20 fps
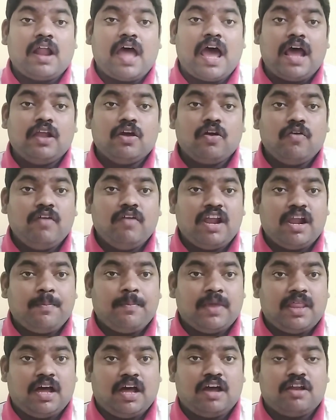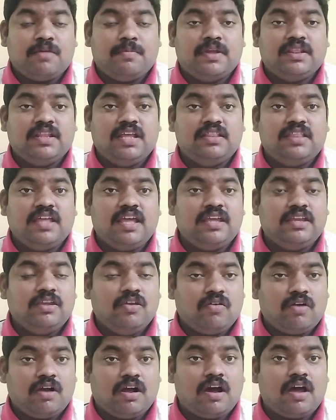నాలుగు వేల పదహారు మంది అయితే
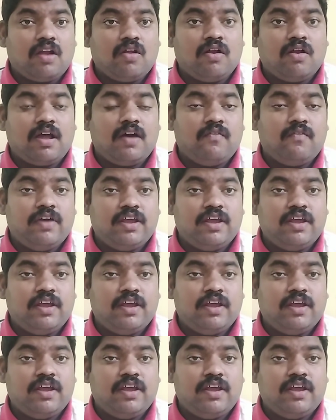ఈ యొక్క కరోనా